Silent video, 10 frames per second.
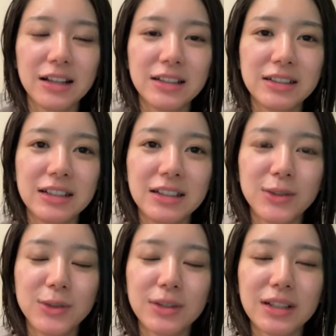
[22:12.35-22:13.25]

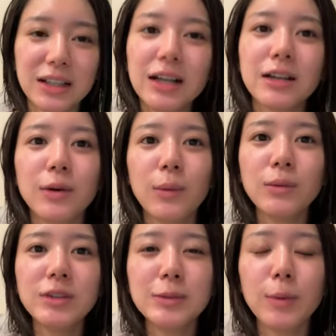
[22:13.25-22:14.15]
シールドってね
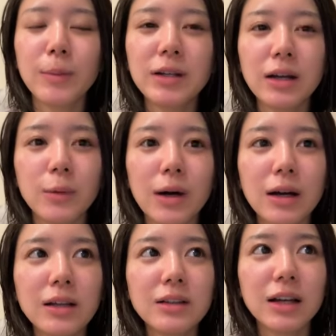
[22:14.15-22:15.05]
大西もまだ分
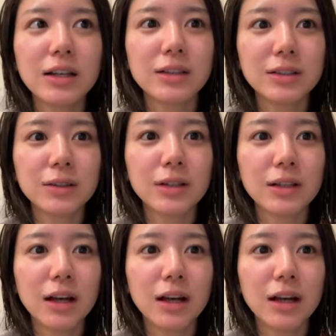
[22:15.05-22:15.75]
かんないんですよね。